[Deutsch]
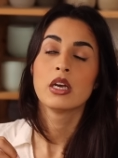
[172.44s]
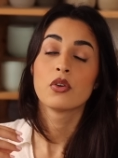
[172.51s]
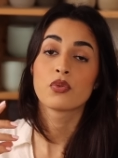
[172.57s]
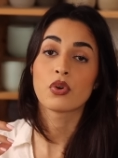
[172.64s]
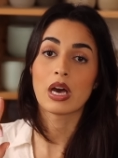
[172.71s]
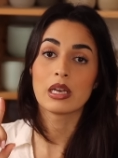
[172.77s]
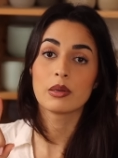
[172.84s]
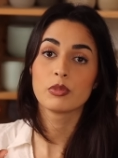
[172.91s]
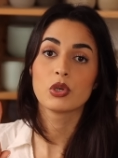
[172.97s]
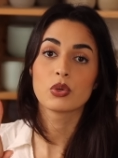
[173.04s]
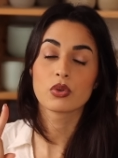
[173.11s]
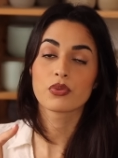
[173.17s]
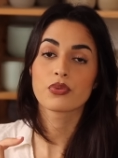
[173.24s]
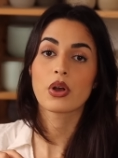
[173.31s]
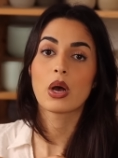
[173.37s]
vor allem
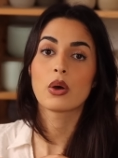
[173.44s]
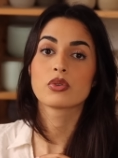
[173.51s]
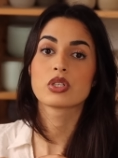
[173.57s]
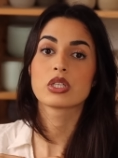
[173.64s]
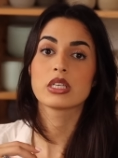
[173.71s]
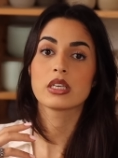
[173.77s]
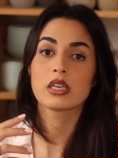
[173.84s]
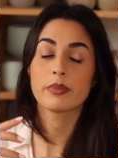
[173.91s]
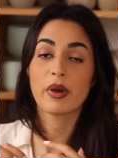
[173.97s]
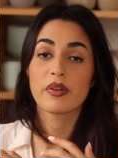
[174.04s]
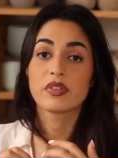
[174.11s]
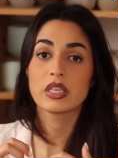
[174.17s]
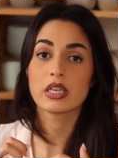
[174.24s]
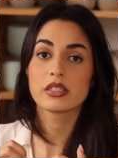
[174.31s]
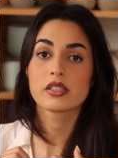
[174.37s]
junge Frauen, die immer
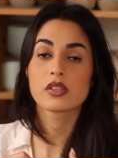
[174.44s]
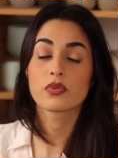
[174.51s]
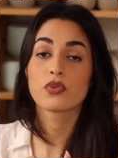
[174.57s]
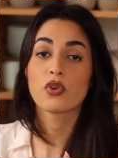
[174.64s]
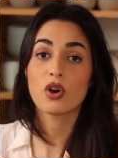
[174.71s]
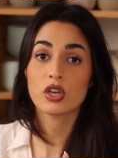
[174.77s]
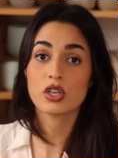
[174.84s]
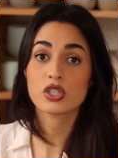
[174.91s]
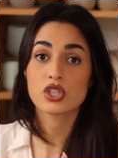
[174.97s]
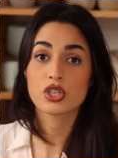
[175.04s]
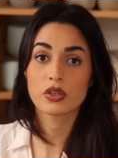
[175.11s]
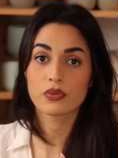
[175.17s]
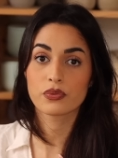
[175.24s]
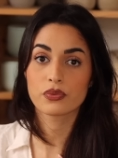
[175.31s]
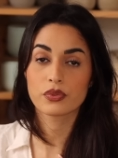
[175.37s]
wieder diese
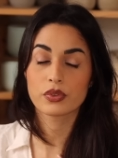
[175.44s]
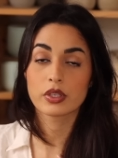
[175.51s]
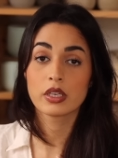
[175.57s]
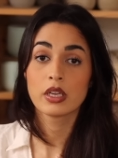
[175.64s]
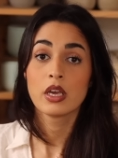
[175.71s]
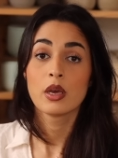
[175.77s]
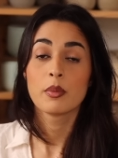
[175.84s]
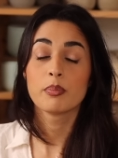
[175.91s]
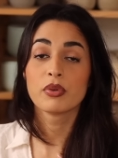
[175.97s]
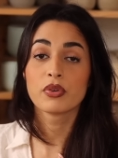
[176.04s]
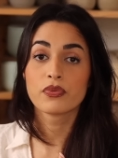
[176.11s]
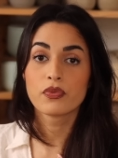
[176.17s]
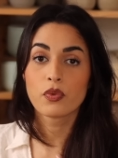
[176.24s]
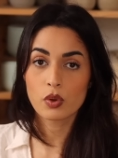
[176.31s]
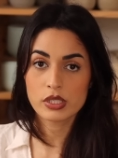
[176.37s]
Vorschriften
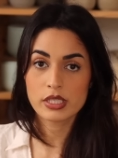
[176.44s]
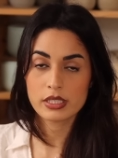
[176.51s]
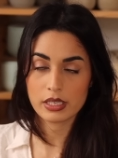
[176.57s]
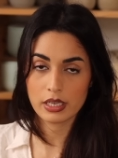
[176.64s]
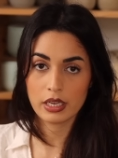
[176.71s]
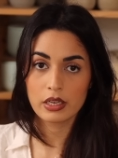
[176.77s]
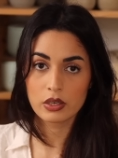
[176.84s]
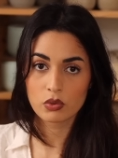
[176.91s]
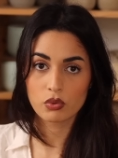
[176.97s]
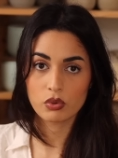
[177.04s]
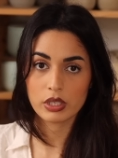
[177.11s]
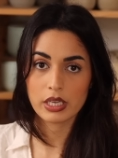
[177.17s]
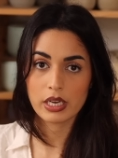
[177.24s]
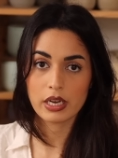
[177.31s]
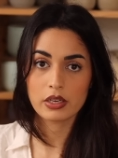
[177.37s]
bewusst
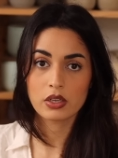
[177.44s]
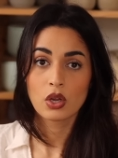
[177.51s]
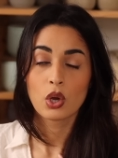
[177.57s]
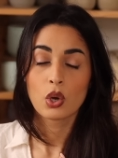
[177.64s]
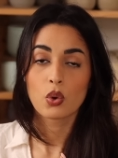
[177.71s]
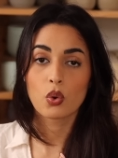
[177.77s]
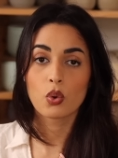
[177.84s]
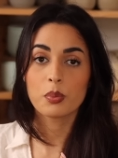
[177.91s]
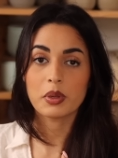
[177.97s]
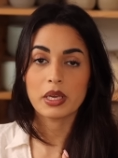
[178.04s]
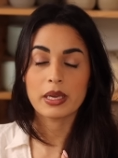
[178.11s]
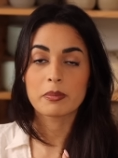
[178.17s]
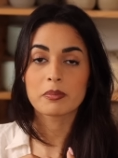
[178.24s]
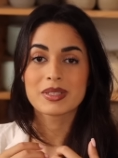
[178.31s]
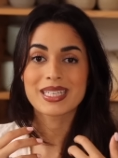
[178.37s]
ignorieren um
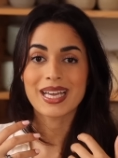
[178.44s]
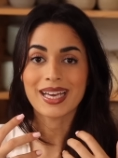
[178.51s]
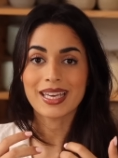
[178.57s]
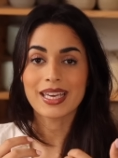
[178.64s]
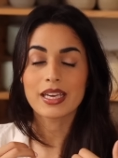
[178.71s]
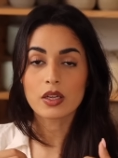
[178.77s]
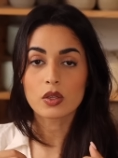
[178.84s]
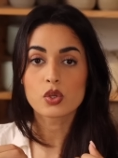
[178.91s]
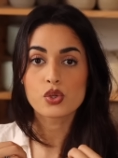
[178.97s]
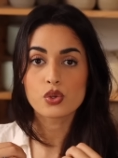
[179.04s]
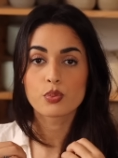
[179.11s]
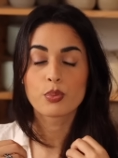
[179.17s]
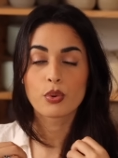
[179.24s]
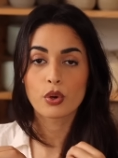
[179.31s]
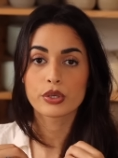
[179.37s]
eben dagegen zu
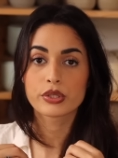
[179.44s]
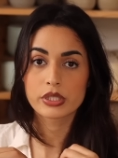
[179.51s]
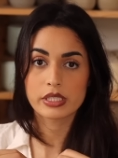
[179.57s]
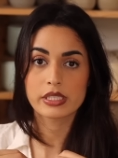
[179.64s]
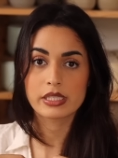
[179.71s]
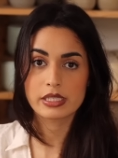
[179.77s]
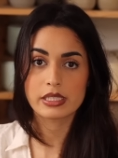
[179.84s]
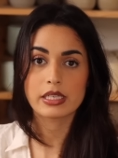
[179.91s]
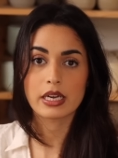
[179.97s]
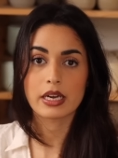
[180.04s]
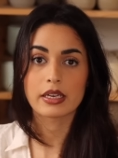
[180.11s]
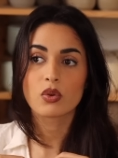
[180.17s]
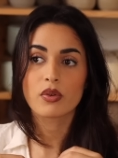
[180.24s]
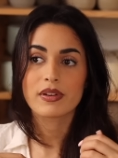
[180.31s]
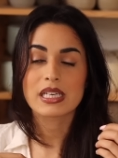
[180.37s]
protestieren.
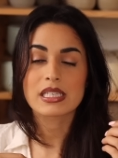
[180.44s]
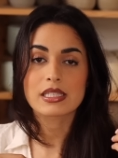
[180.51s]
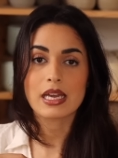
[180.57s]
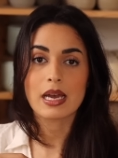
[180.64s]
Nur weil es